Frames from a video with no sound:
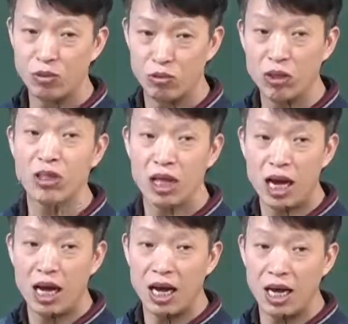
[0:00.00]

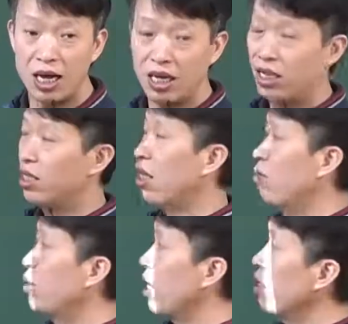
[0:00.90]
주형사. 어, 자 해보자.